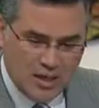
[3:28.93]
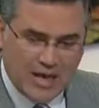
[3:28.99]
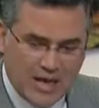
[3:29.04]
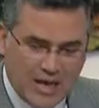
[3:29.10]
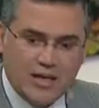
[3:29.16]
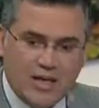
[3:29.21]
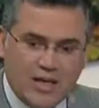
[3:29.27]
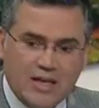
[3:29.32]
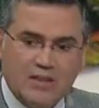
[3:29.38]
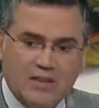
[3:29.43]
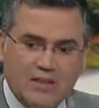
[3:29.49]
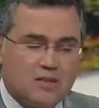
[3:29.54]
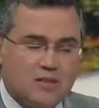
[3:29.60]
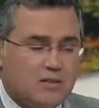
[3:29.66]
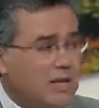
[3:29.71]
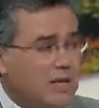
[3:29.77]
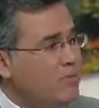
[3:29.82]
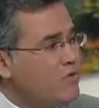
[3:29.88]
اللجان
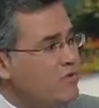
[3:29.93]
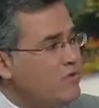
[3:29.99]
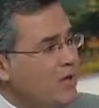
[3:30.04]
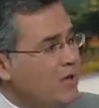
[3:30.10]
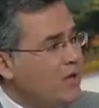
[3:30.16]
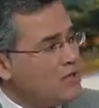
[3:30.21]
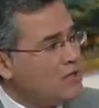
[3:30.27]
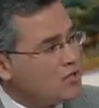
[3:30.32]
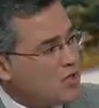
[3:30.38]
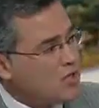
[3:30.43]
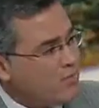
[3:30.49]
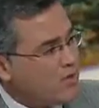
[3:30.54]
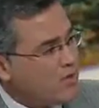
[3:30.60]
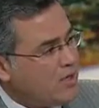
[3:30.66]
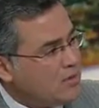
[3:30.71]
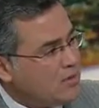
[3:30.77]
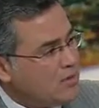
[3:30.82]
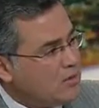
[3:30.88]
التي تعمل في مجلس الشعب
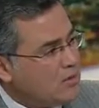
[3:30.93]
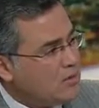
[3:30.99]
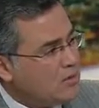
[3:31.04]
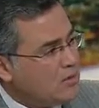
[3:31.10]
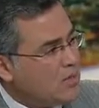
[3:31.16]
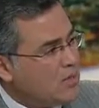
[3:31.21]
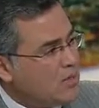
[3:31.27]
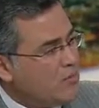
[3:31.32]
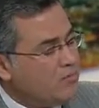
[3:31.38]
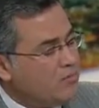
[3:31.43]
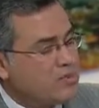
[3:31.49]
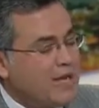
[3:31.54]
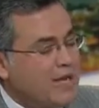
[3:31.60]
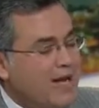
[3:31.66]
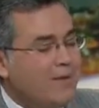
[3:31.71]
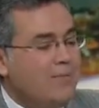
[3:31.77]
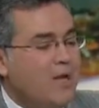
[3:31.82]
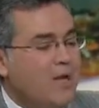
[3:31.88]
الان آه.
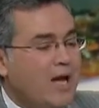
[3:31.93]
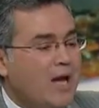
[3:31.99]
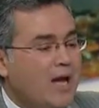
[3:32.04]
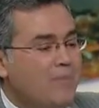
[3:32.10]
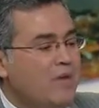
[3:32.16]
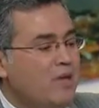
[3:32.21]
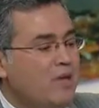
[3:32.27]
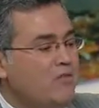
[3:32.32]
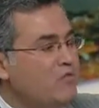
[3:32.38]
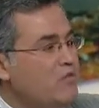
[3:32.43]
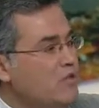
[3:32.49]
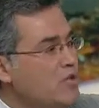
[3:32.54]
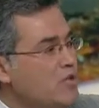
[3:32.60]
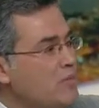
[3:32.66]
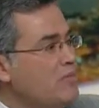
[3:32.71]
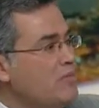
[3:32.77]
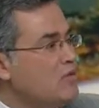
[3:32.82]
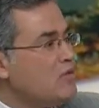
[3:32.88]
بتعمل عمل في
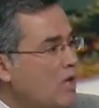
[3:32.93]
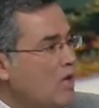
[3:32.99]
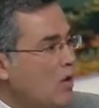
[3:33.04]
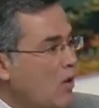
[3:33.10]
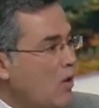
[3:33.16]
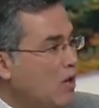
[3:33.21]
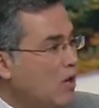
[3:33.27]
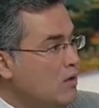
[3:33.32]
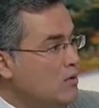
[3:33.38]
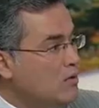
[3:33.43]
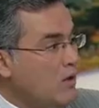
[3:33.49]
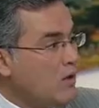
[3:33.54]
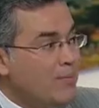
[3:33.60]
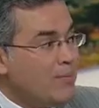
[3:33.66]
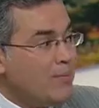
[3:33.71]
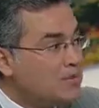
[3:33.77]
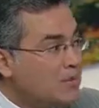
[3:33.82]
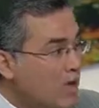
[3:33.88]
قمه الروعه
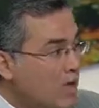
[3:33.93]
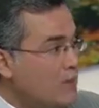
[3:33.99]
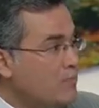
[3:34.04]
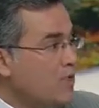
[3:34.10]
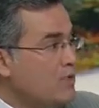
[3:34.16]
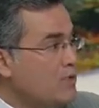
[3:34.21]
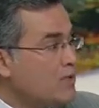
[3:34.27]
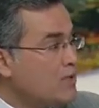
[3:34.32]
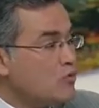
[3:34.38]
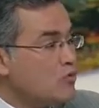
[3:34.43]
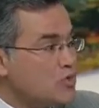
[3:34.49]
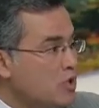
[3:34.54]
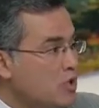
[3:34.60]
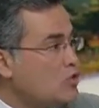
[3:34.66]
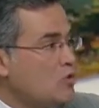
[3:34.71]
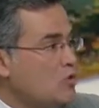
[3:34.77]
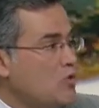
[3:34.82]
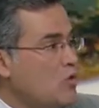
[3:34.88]
وعمل ضخم جدا
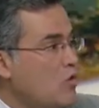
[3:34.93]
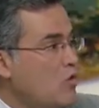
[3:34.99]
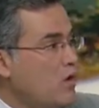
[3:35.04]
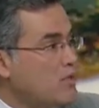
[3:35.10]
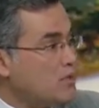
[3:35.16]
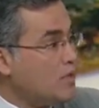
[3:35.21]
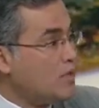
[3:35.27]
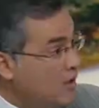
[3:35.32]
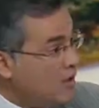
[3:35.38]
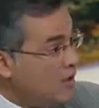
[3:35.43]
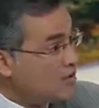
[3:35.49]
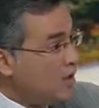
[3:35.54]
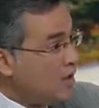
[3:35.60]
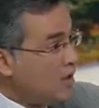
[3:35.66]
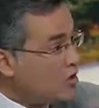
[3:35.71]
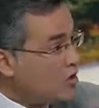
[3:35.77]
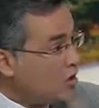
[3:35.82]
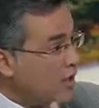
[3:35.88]
وبيشتغل شغل كويس
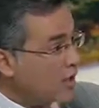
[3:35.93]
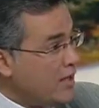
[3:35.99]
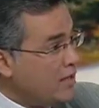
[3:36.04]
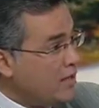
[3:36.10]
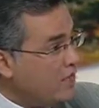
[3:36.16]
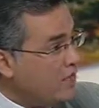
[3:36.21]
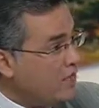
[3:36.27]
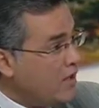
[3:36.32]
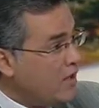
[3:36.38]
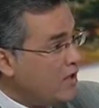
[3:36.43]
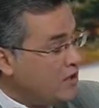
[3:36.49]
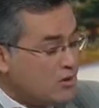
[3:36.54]
19 لجنه الفرعيه